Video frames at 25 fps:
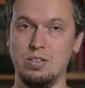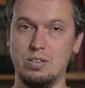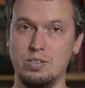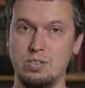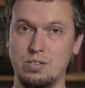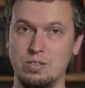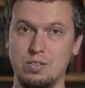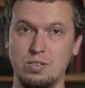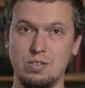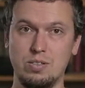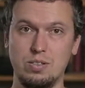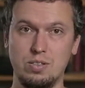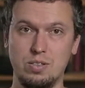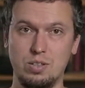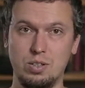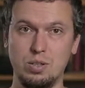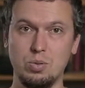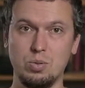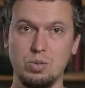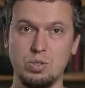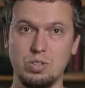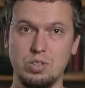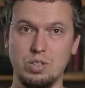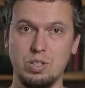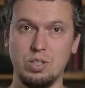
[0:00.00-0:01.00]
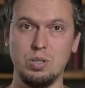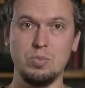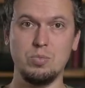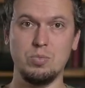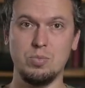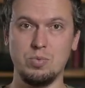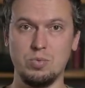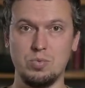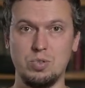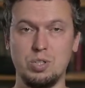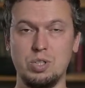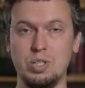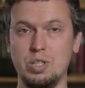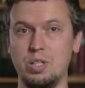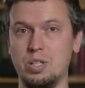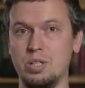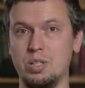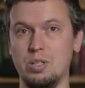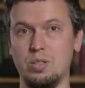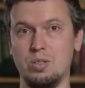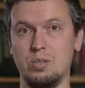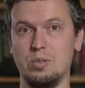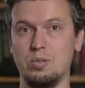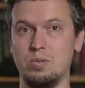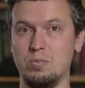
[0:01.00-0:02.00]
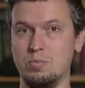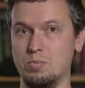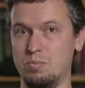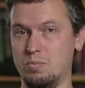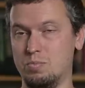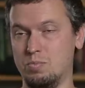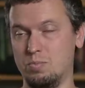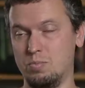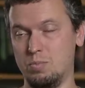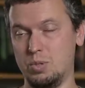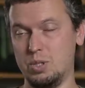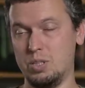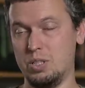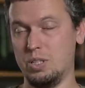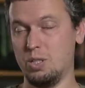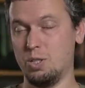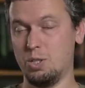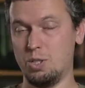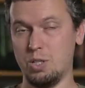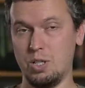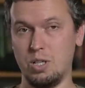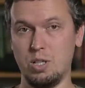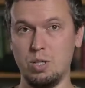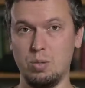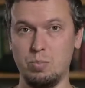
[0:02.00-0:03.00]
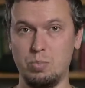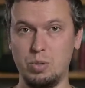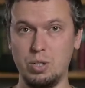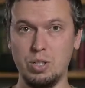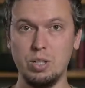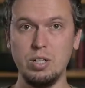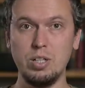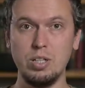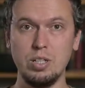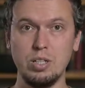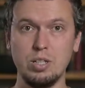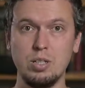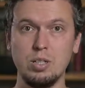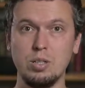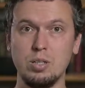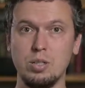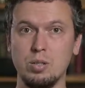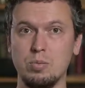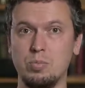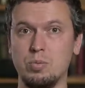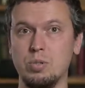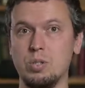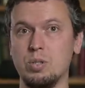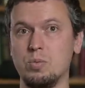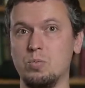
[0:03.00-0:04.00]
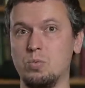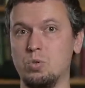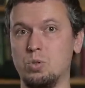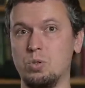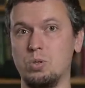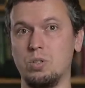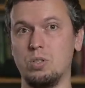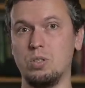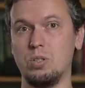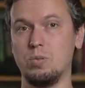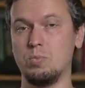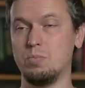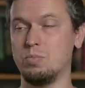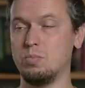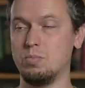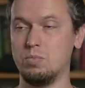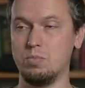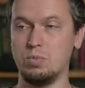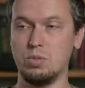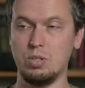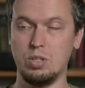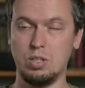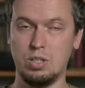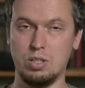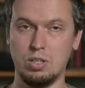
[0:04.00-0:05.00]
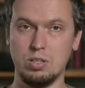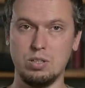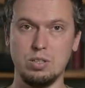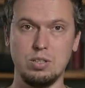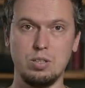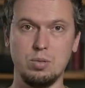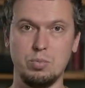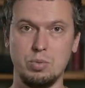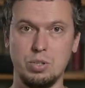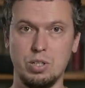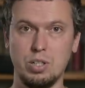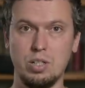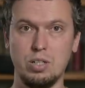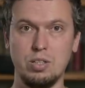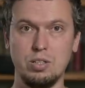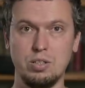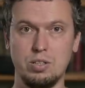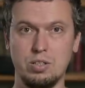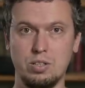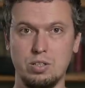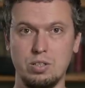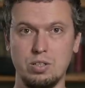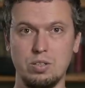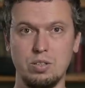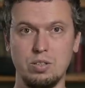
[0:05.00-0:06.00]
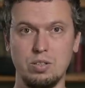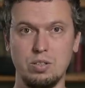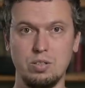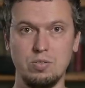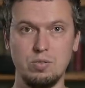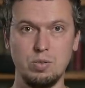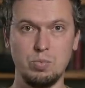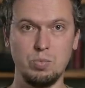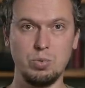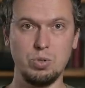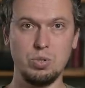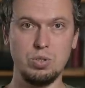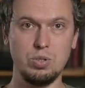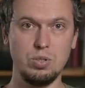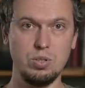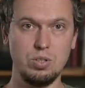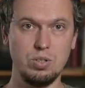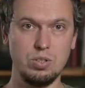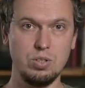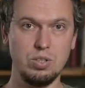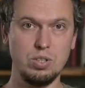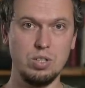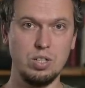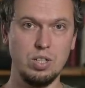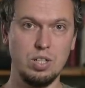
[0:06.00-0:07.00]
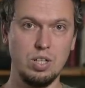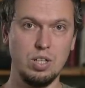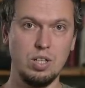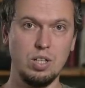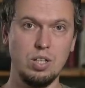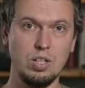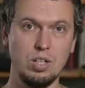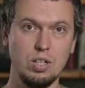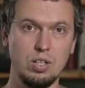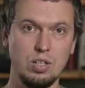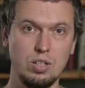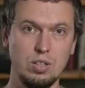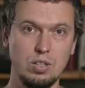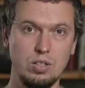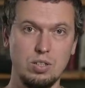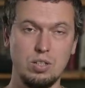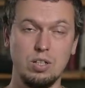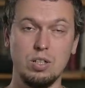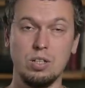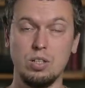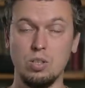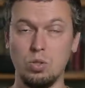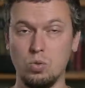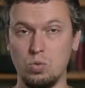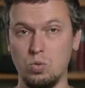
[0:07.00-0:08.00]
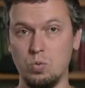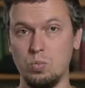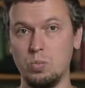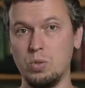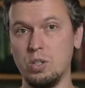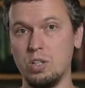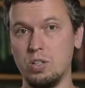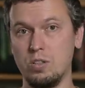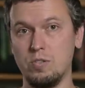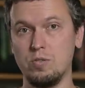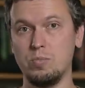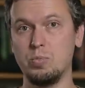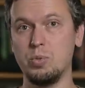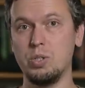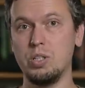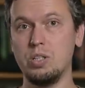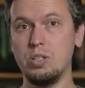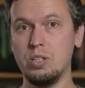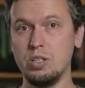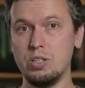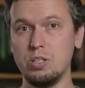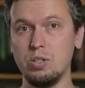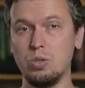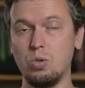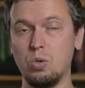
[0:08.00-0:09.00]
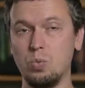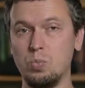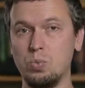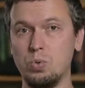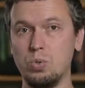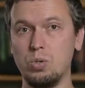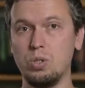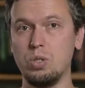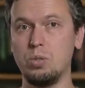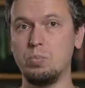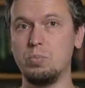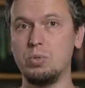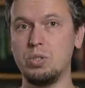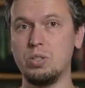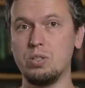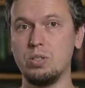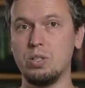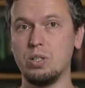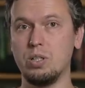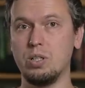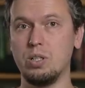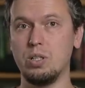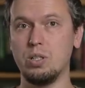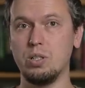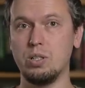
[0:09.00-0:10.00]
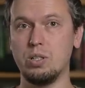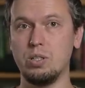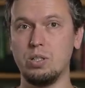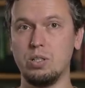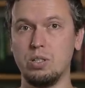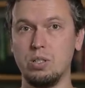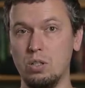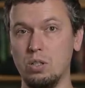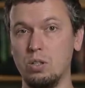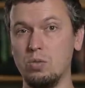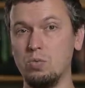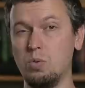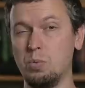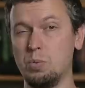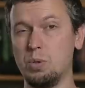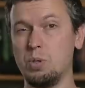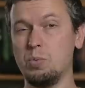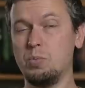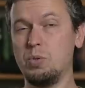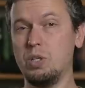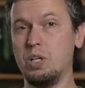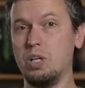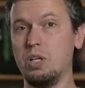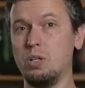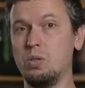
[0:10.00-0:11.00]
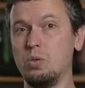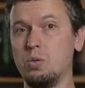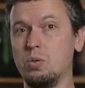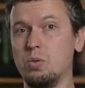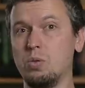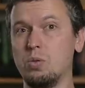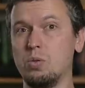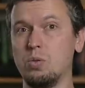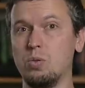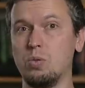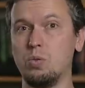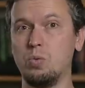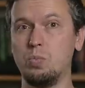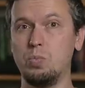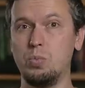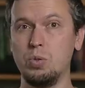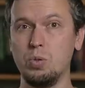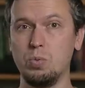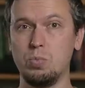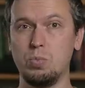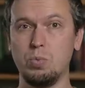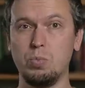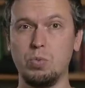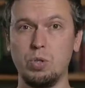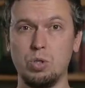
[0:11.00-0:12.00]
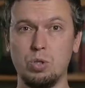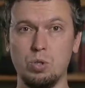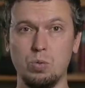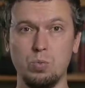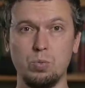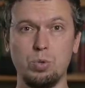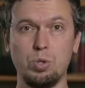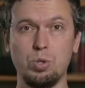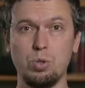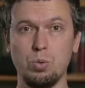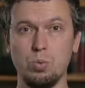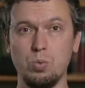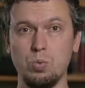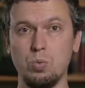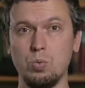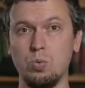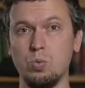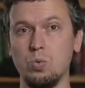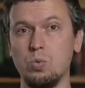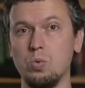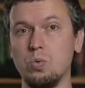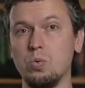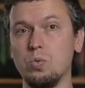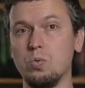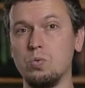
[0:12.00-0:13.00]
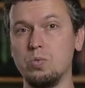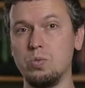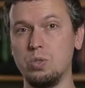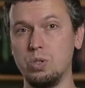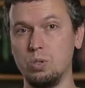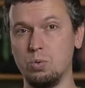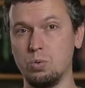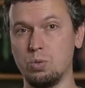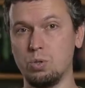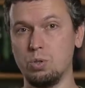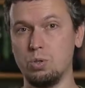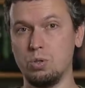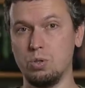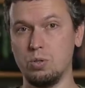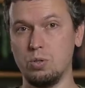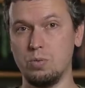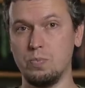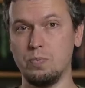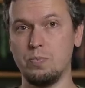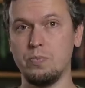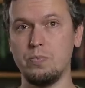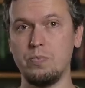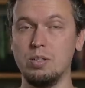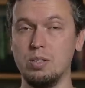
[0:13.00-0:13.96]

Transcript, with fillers: Э, EOS M серия быть окончательно прикрыта, потому что там как раз собирались э, выпустить Э, на новом RF Bayonet, крупнутые без зеркалки. Ну, в общем, я ее купил по большому счету вынужденно.